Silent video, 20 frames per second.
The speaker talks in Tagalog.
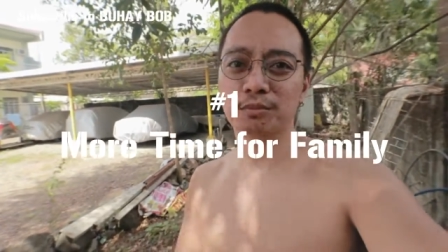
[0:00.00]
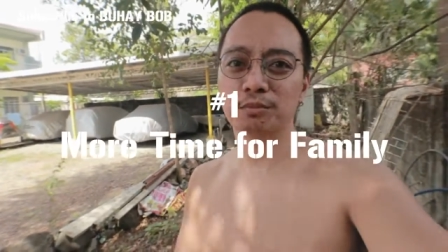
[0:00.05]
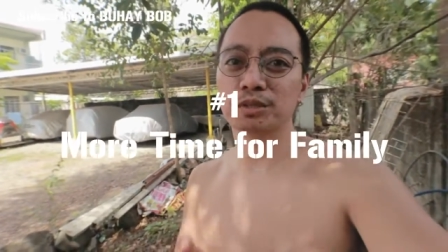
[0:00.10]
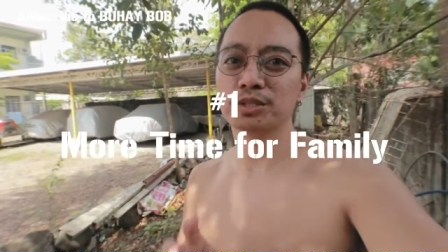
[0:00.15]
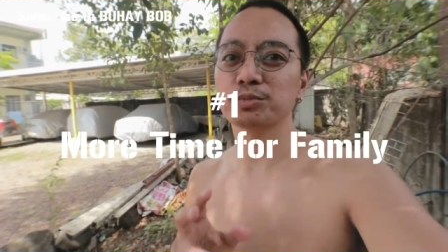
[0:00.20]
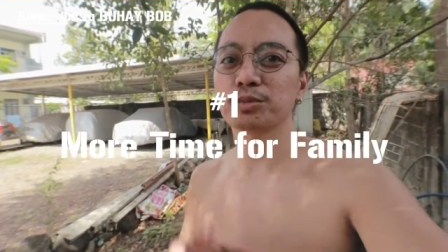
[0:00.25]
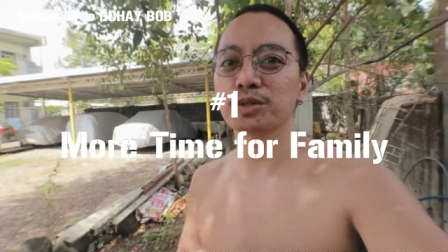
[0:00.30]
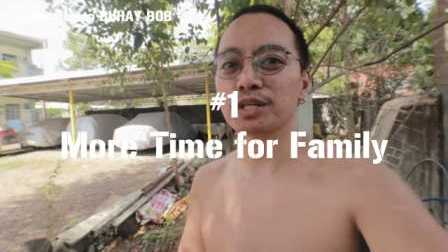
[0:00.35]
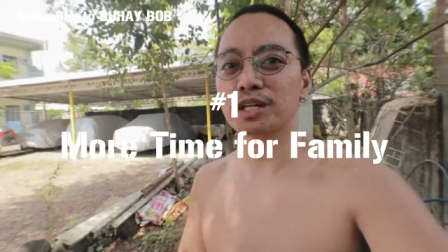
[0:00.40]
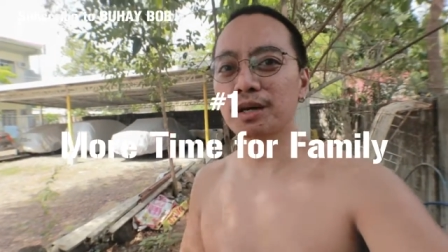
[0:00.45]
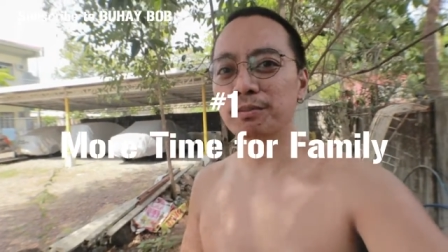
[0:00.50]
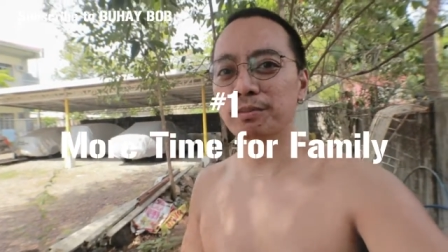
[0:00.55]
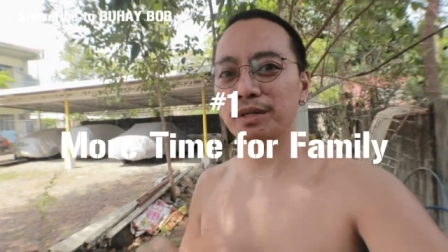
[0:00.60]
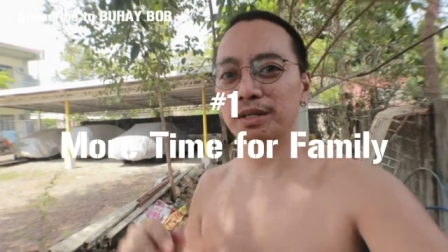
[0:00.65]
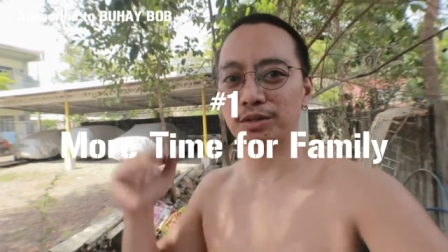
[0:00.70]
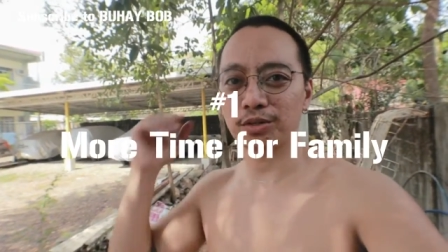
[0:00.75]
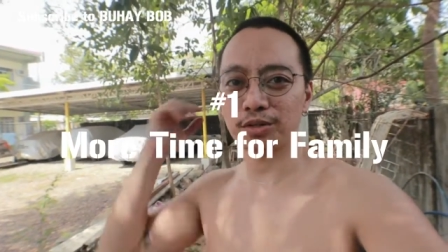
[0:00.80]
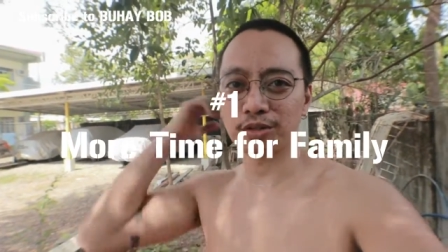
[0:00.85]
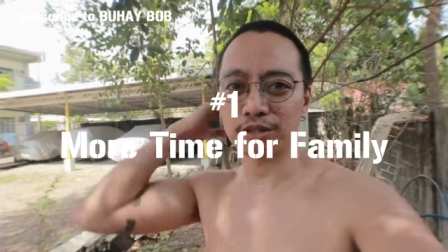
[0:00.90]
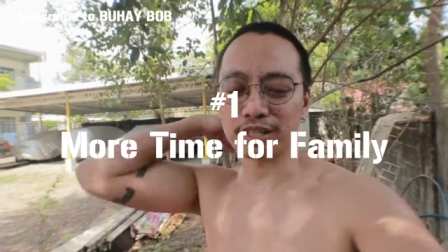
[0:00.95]
mas
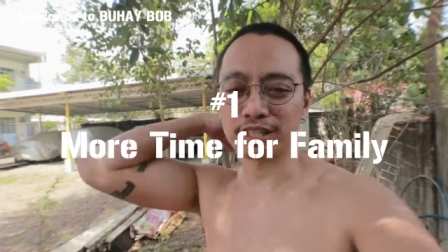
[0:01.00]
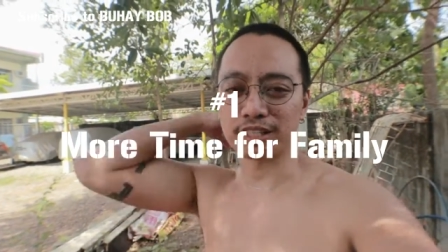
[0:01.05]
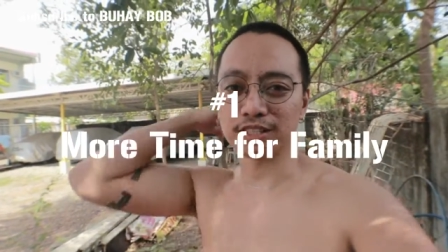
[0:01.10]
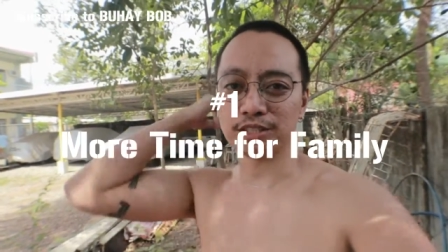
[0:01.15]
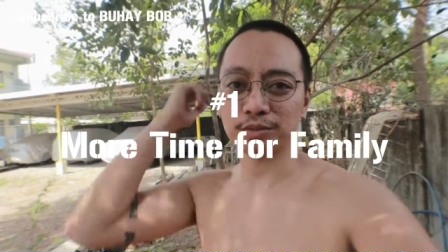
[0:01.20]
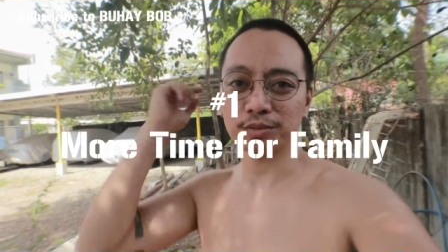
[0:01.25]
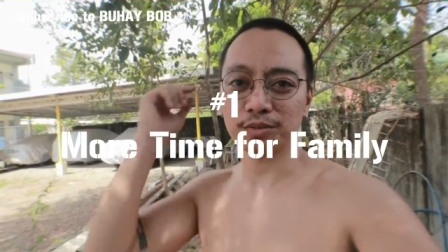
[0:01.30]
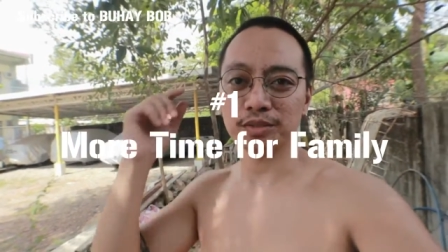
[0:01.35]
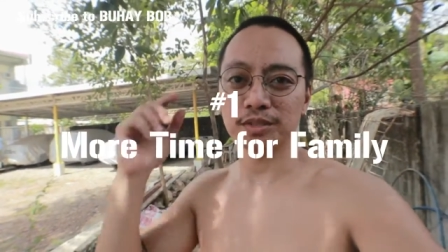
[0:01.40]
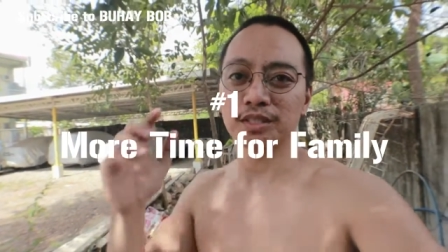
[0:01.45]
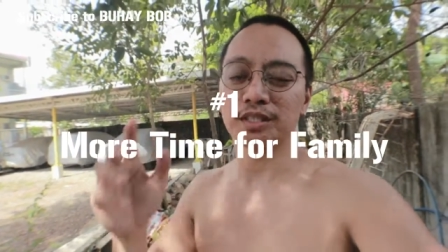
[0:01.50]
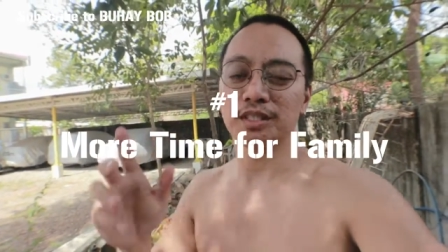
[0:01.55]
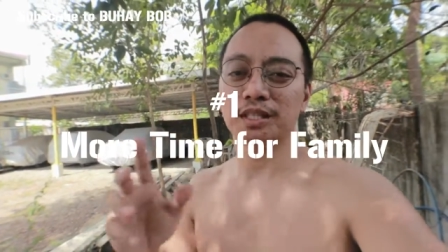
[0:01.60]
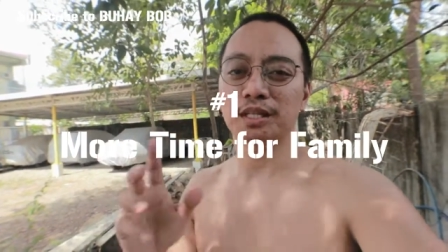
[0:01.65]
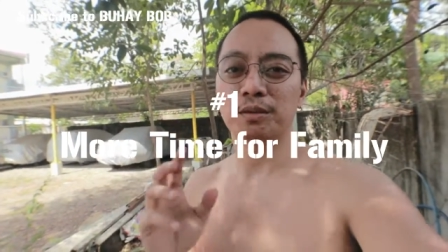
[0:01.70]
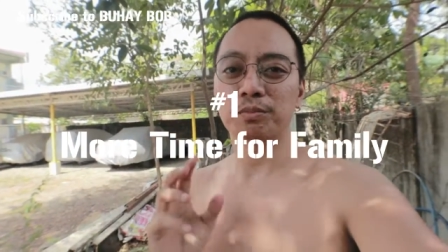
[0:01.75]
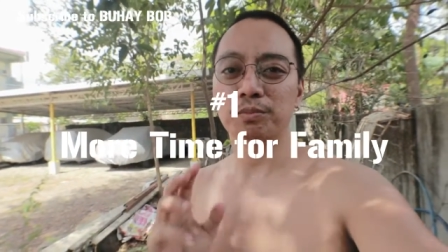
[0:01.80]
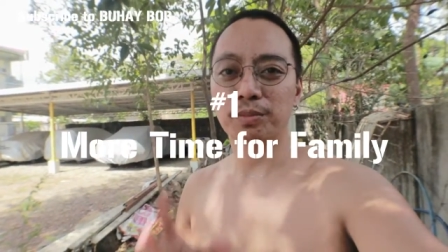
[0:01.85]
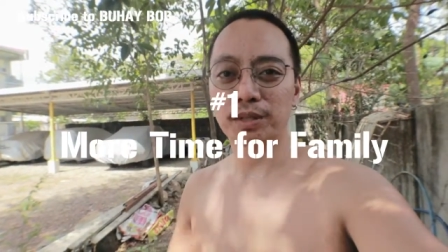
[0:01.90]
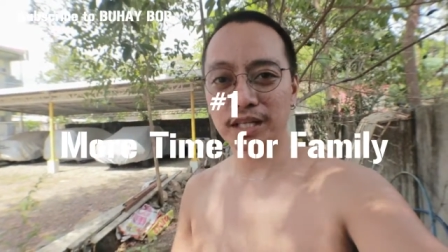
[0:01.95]
maraming oras
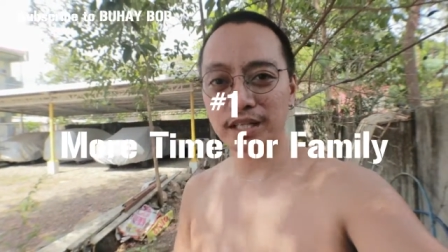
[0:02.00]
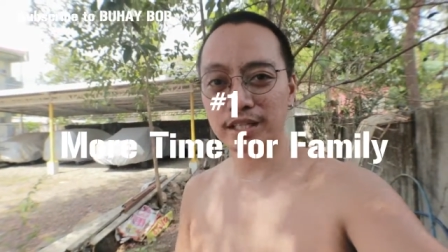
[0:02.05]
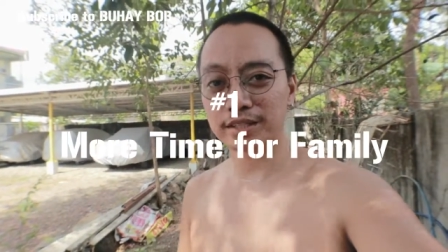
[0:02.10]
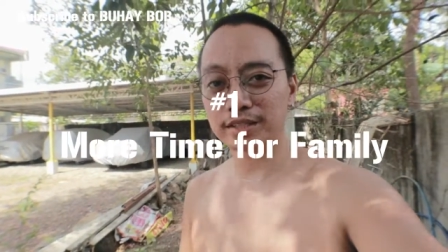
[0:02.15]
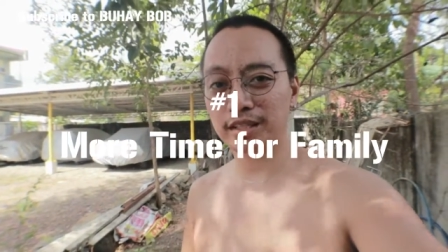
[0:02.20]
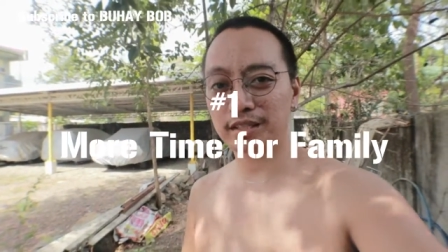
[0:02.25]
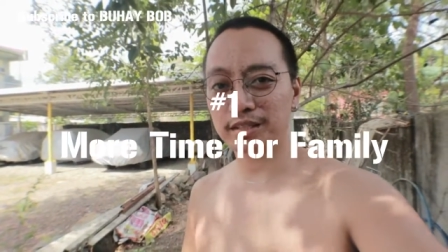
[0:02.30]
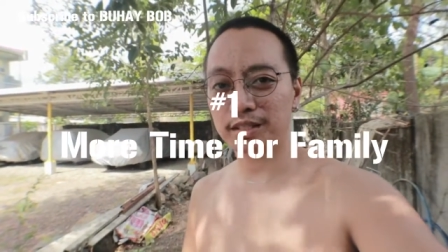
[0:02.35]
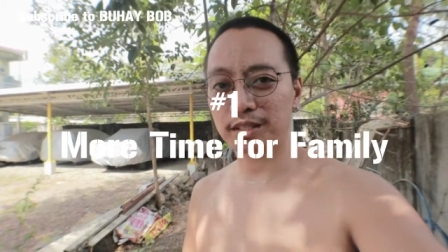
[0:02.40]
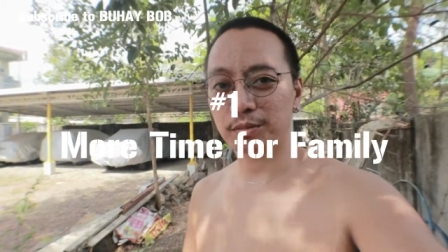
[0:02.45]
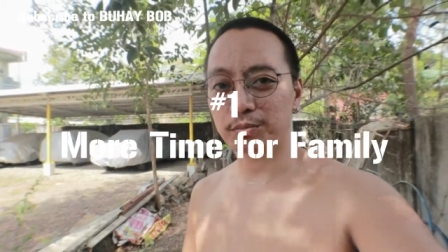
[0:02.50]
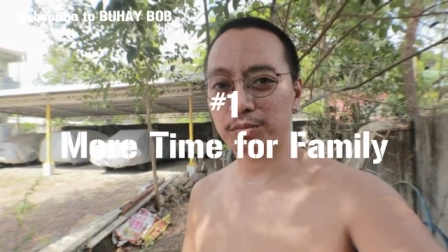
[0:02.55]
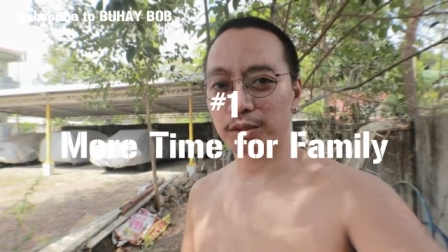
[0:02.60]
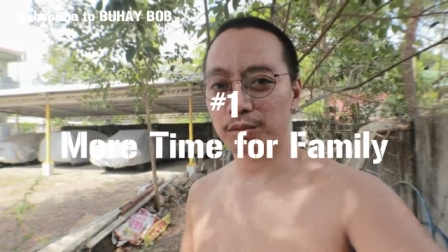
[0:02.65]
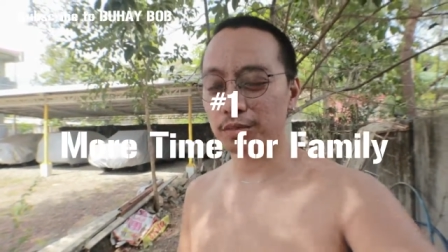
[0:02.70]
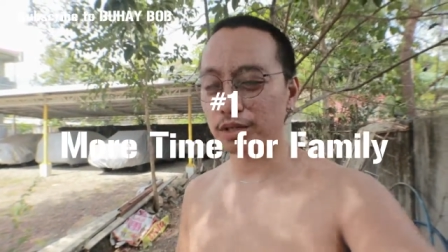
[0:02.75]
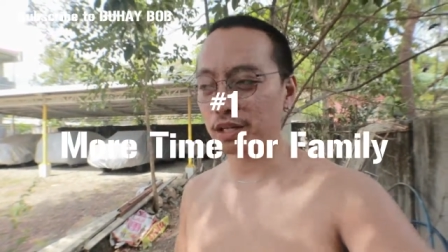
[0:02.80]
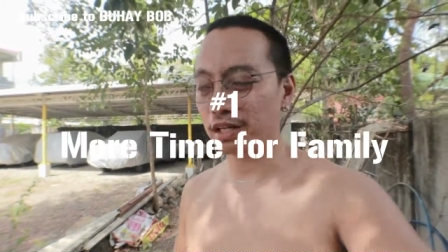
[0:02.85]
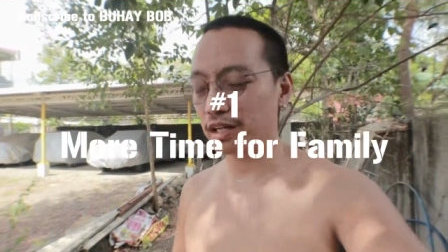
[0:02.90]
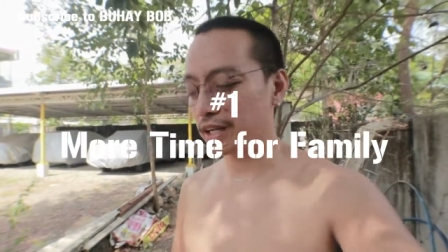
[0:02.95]
para sa ating
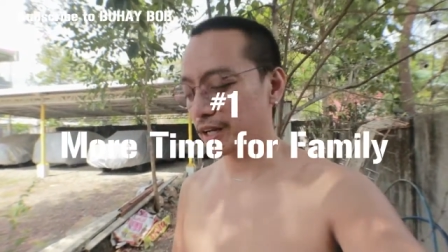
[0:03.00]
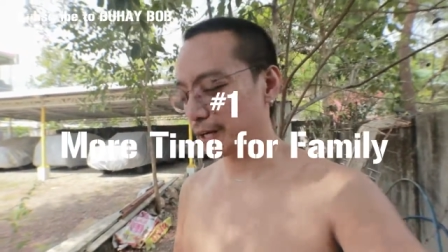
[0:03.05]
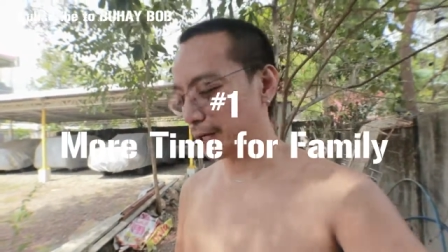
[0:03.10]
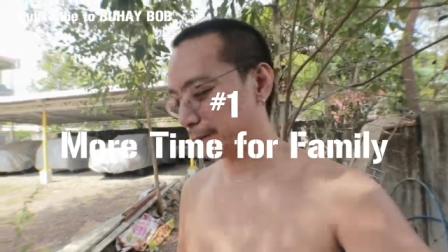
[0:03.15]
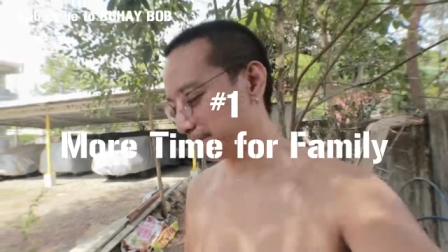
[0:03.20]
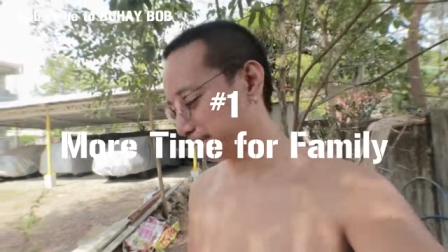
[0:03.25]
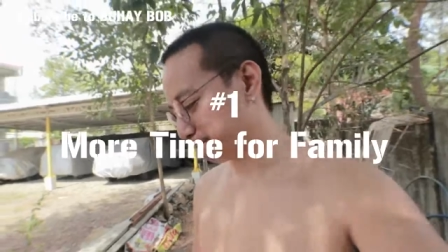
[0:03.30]
pamilya.